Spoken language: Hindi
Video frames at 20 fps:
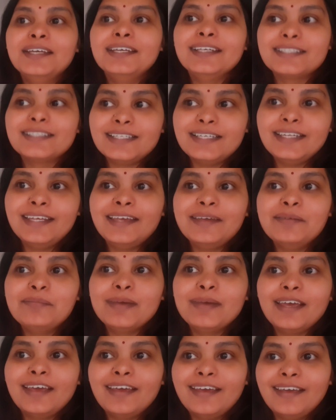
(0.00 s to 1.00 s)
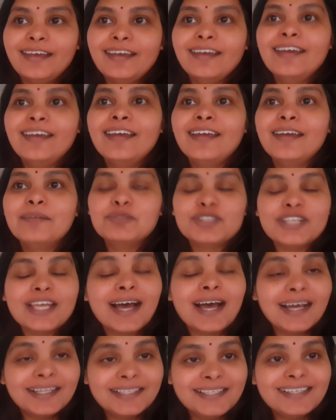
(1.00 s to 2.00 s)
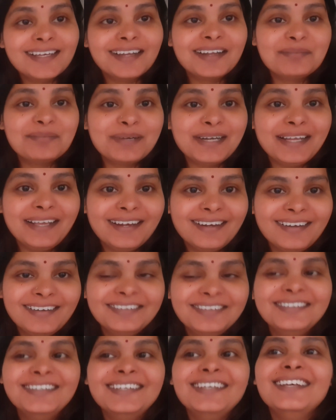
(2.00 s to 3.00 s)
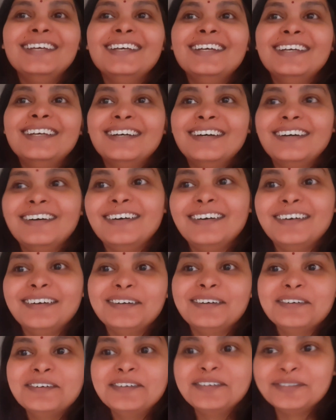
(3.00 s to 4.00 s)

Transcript: इसलिए मैं मुझे आज ही जाना पड़ेगा आ,